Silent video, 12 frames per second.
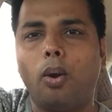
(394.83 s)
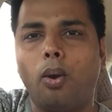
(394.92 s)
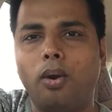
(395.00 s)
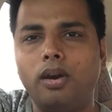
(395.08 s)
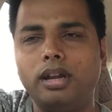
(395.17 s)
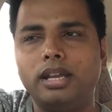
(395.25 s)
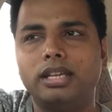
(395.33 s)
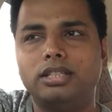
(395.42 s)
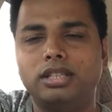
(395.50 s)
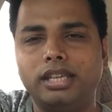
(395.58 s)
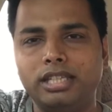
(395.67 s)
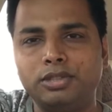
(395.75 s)
और
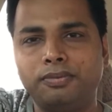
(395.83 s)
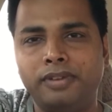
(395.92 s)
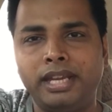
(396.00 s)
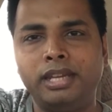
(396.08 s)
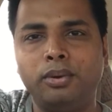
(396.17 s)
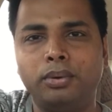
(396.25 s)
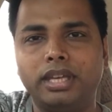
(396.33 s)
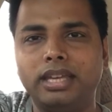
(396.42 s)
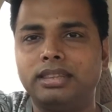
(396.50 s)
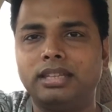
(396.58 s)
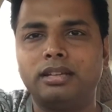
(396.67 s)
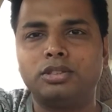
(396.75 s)
इस वीडियो के
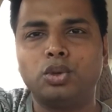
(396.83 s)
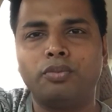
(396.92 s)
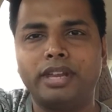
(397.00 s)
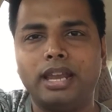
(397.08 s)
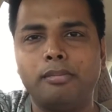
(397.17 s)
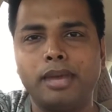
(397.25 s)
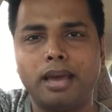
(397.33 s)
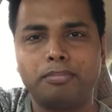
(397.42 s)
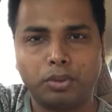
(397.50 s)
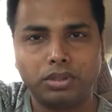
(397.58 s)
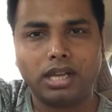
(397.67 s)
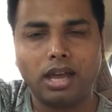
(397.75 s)
अंदर जो विला मैं
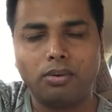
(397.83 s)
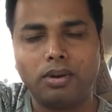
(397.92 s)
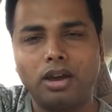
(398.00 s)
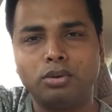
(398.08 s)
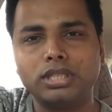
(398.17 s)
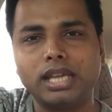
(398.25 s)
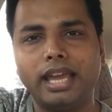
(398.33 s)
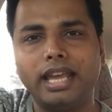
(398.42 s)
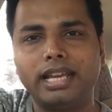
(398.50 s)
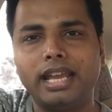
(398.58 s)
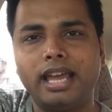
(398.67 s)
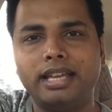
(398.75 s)
आपको दिखाऊंगा उसका
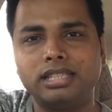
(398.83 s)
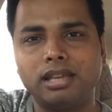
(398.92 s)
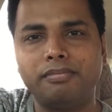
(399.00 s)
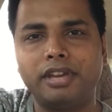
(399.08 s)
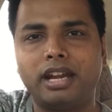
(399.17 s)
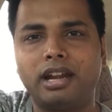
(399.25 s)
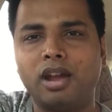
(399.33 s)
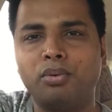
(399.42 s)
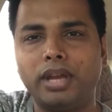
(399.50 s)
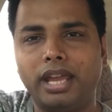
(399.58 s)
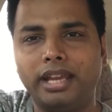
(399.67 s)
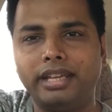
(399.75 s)
एरिया है समवेयर
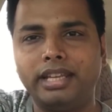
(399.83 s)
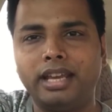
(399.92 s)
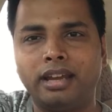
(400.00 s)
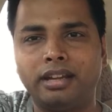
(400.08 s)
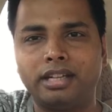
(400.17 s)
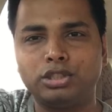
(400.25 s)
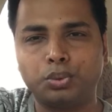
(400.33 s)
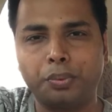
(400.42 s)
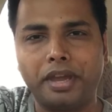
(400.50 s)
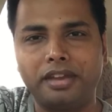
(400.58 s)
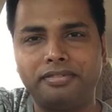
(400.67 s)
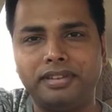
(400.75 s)
अराउंड 1800
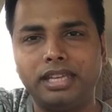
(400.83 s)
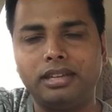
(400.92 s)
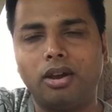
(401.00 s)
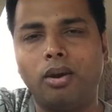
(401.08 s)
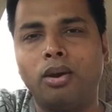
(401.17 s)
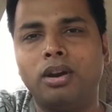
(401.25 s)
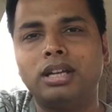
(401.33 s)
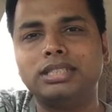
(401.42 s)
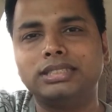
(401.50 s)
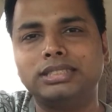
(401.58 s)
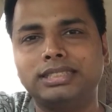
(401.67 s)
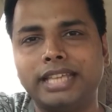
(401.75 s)
स्क्वायर फीट और
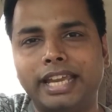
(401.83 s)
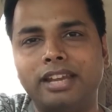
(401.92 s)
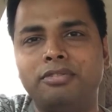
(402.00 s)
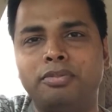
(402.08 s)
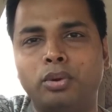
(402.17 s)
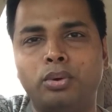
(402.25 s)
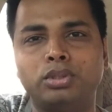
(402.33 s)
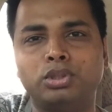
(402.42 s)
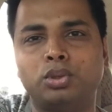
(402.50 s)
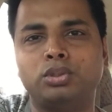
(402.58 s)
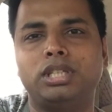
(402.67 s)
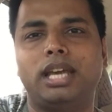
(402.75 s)
सेकंड फ्लोर
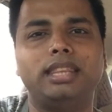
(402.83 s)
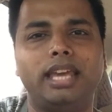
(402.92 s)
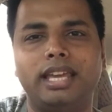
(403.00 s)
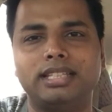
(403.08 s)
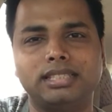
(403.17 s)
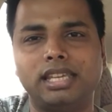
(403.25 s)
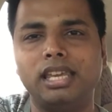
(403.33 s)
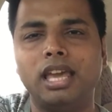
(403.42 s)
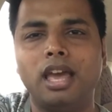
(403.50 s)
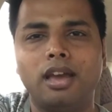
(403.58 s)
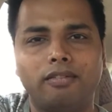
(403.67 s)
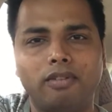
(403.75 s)
जो छत है इसकी
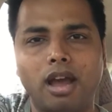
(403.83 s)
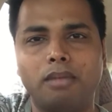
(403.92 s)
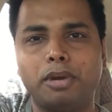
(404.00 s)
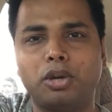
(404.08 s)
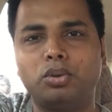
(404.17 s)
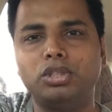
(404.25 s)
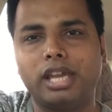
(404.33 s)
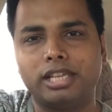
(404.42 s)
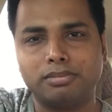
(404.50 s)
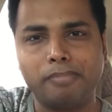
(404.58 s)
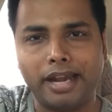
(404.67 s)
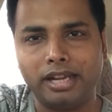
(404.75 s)
वहाँ पर कुछ
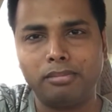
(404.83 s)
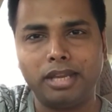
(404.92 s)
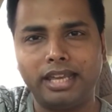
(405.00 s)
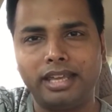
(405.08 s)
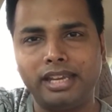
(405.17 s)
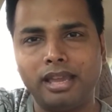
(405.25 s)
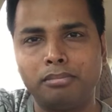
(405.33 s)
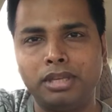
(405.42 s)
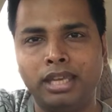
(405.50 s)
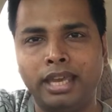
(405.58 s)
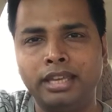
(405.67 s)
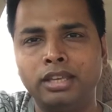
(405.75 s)
एक्सपेंडेबल एरिया
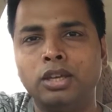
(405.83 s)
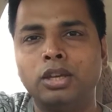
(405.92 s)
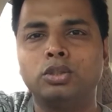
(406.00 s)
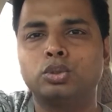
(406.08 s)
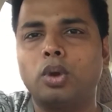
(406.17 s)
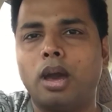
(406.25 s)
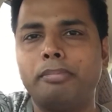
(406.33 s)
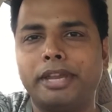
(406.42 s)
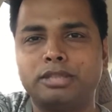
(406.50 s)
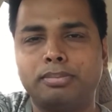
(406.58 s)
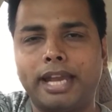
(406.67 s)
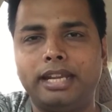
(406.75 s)
भी है सो आप
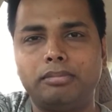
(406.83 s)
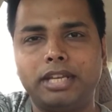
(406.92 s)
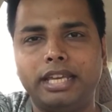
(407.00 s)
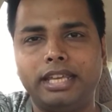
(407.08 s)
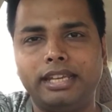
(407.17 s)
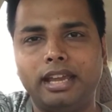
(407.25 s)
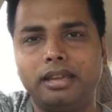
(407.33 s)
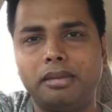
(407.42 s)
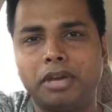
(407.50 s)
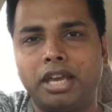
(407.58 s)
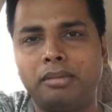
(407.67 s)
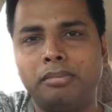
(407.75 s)
एक्सपेंडेबल एरिया के
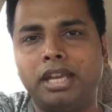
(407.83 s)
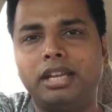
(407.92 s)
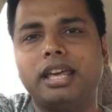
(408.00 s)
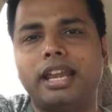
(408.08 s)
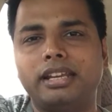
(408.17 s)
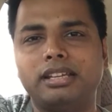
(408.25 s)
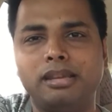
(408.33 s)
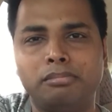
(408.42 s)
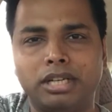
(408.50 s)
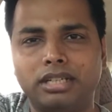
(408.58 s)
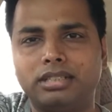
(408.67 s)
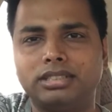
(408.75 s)
बारे में डायरेक्टली
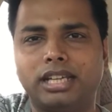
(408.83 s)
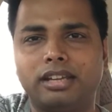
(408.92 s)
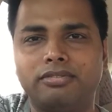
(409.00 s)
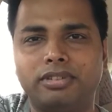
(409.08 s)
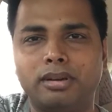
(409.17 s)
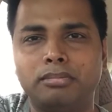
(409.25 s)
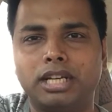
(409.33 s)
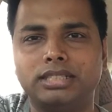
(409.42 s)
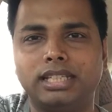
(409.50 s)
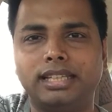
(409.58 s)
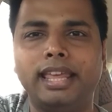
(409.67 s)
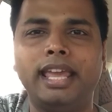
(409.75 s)
बिल्डर से कंफर्म कर
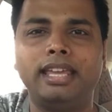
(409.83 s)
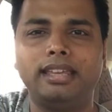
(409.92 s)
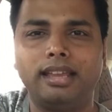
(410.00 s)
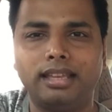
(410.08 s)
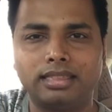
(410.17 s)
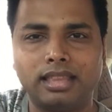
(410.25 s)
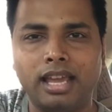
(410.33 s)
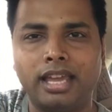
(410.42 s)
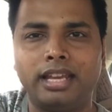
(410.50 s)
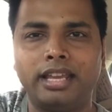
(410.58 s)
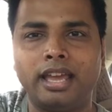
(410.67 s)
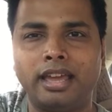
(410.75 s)
सकते हैं कि कितना
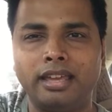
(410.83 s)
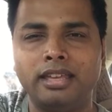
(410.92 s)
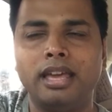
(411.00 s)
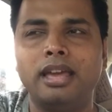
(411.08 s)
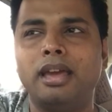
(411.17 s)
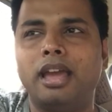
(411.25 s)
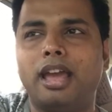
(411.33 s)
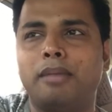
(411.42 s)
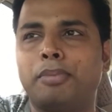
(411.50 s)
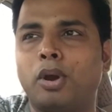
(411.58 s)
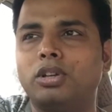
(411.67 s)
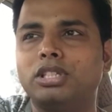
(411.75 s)
एरिया है
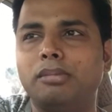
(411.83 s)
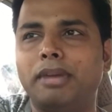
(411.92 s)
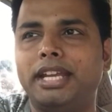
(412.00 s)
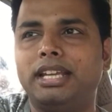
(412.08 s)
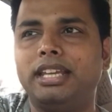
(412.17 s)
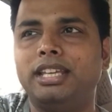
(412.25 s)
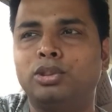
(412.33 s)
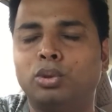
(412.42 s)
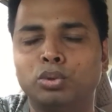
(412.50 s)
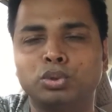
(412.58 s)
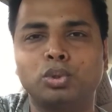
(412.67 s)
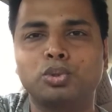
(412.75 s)
अप्रॉक्सीमेटली
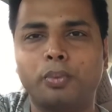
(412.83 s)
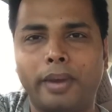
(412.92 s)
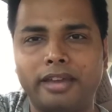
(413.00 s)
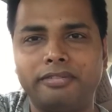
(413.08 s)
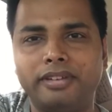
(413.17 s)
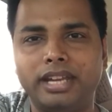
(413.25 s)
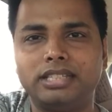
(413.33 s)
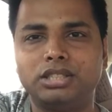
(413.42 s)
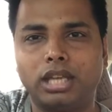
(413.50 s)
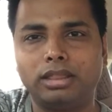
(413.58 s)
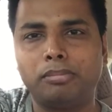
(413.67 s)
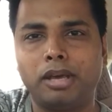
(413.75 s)
200 स्क्वायर फीट
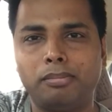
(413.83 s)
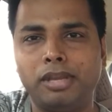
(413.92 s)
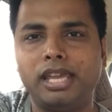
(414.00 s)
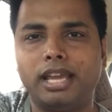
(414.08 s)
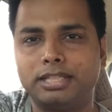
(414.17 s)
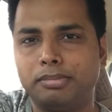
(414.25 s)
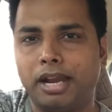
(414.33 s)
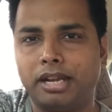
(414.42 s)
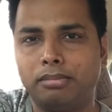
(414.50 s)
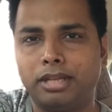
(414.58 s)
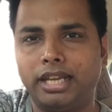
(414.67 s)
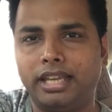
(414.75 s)
छत पर भी
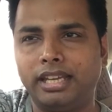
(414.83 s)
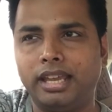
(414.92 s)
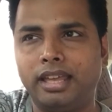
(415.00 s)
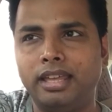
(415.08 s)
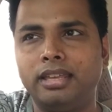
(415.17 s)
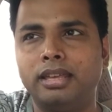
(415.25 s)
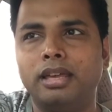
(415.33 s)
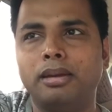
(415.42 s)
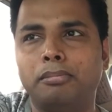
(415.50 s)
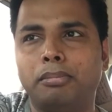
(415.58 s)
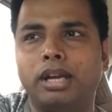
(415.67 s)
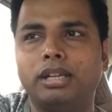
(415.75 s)
एक्सपेंडेबल एरिया है
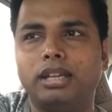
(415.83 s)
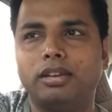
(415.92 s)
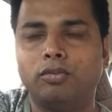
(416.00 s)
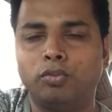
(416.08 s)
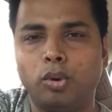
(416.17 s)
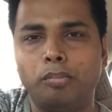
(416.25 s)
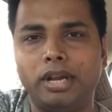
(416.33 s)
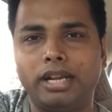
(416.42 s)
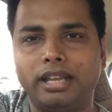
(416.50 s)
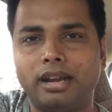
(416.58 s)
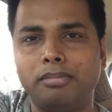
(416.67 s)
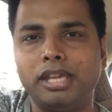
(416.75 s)
बट वो
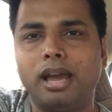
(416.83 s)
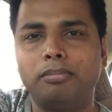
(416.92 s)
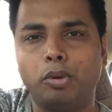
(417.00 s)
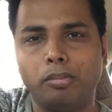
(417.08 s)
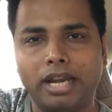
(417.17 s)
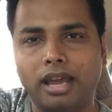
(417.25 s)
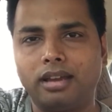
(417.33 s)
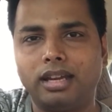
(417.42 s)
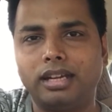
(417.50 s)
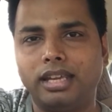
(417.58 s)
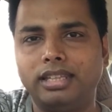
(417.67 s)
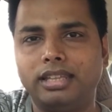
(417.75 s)
बिल्डर अभी आपको
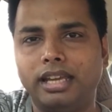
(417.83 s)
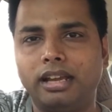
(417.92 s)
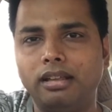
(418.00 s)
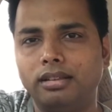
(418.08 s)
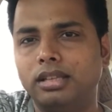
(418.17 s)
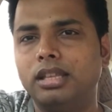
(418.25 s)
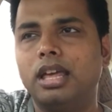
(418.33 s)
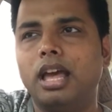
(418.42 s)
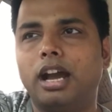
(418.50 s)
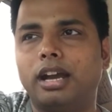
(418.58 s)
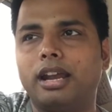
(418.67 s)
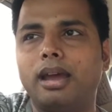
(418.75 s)
बनाकर नहीं देगा
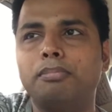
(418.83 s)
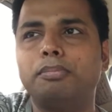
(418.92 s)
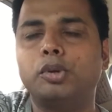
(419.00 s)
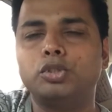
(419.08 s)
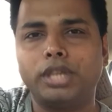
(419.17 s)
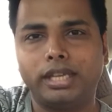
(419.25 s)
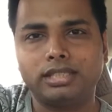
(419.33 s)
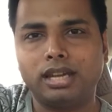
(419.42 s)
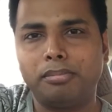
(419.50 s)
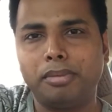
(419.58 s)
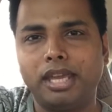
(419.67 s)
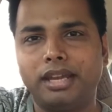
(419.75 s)
अगर आप कुछ
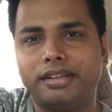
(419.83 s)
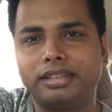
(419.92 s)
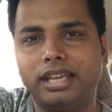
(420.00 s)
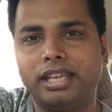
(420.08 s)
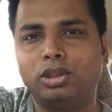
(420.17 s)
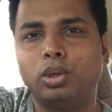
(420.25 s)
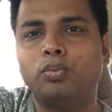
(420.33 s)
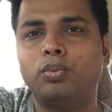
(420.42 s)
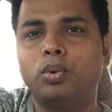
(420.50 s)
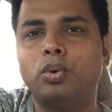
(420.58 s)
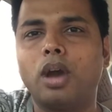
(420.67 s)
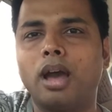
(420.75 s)
एक्स्ट्रा पे करते हैं तो
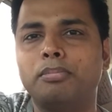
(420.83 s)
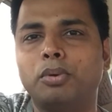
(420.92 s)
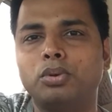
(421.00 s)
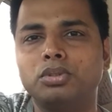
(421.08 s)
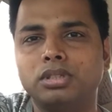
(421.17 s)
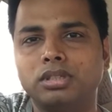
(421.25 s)
वो आपको